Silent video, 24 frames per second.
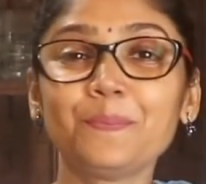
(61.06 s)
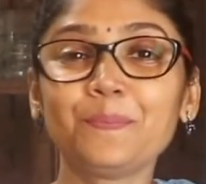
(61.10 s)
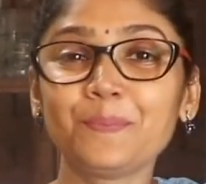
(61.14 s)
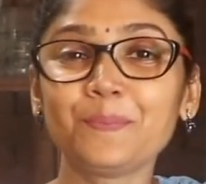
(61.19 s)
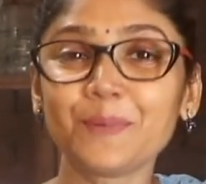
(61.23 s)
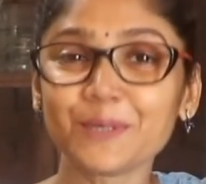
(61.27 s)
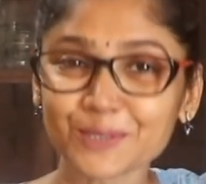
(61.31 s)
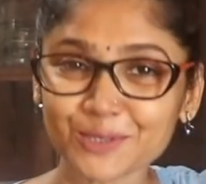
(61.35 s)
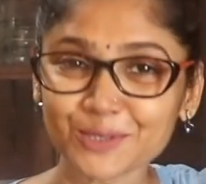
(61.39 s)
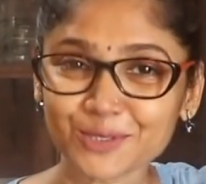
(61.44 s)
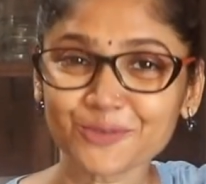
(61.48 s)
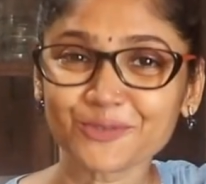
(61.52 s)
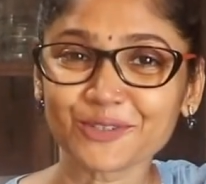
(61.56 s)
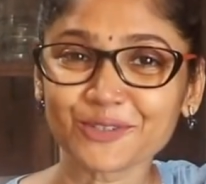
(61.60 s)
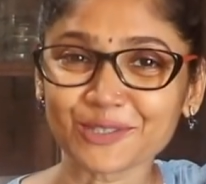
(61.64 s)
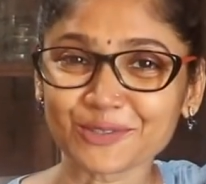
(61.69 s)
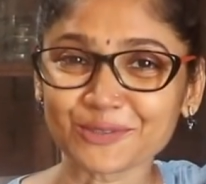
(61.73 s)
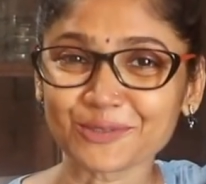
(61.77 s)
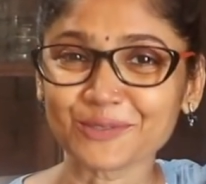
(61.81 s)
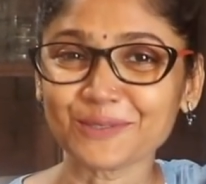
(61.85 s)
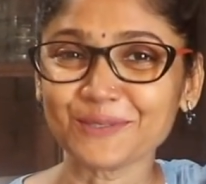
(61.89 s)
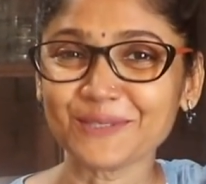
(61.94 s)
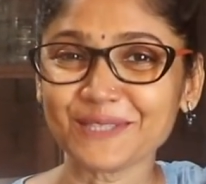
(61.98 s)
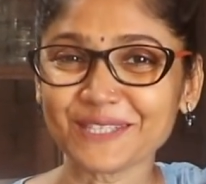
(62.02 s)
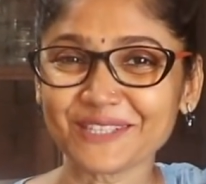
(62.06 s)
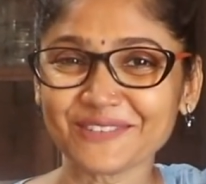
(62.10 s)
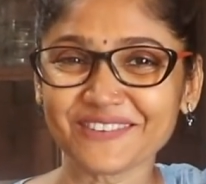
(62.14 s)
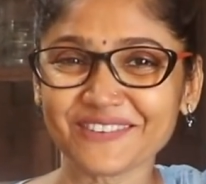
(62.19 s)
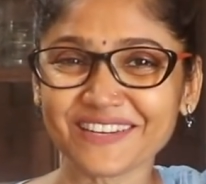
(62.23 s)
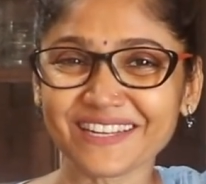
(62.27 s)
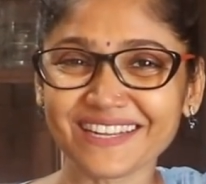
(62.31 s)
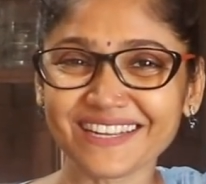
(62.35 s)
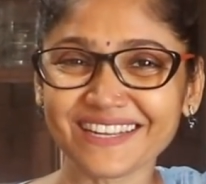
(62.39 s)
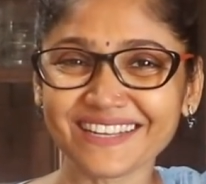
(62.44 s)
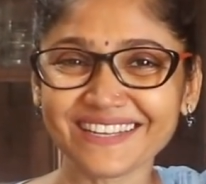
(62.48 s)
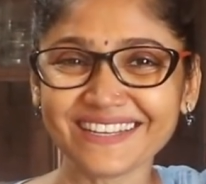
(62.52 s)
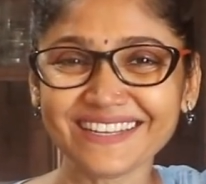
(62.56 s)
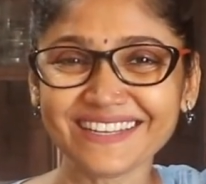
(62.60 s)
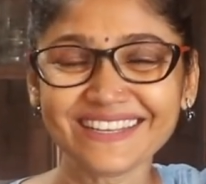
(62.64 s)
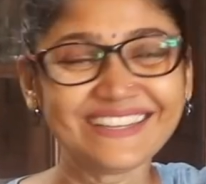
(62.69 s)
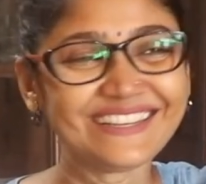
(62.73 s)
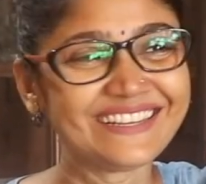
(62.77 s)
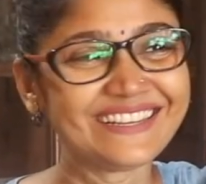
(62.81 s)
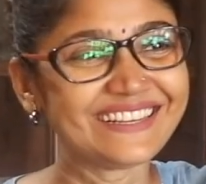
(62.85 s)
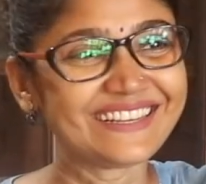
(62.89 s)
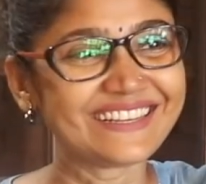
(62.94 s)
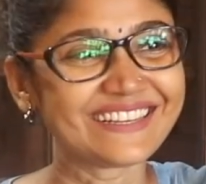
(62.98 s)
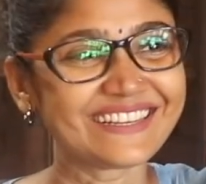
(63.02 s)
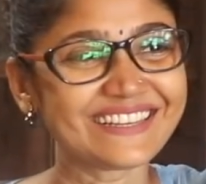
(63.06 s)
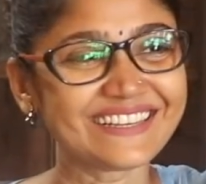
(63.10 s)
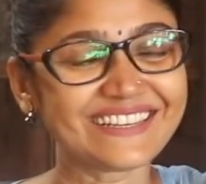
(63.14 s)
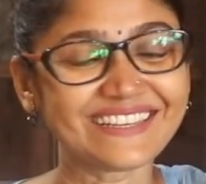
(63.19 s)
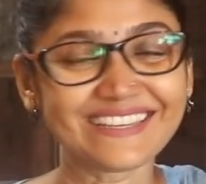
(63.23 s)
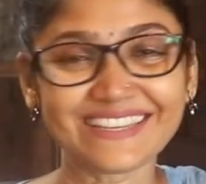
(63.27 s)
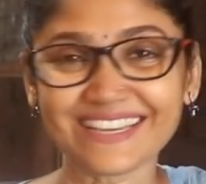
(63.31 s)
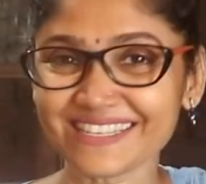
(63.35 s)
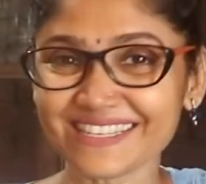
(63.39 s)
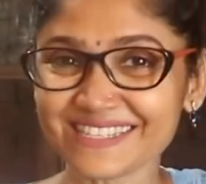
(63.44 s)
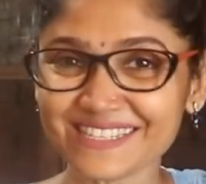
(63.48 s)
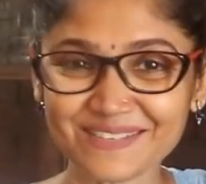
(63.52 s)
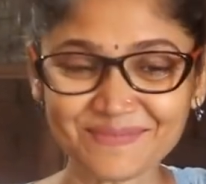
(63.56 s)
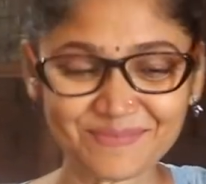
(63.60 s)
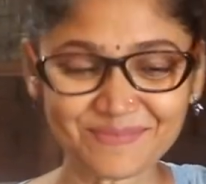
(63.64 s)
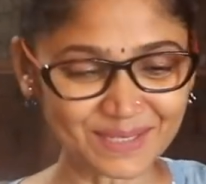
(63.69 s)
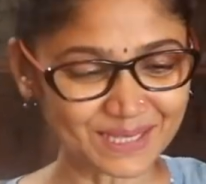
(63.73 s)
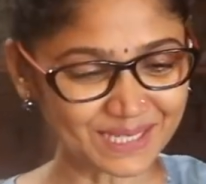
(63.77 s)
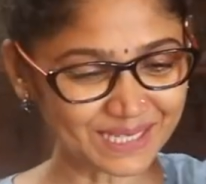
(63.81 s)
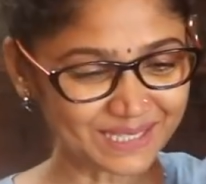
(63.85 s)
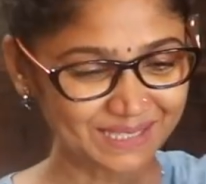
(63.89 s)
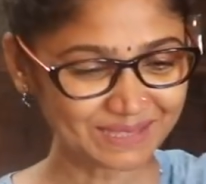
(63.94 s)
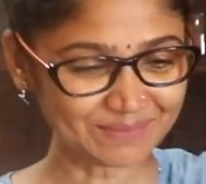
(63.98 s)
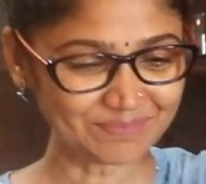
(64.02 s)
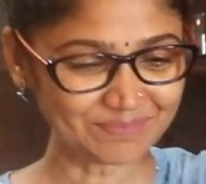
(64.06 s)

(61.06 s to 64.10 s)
परसों व्रत खुलने वाला है कैसे पता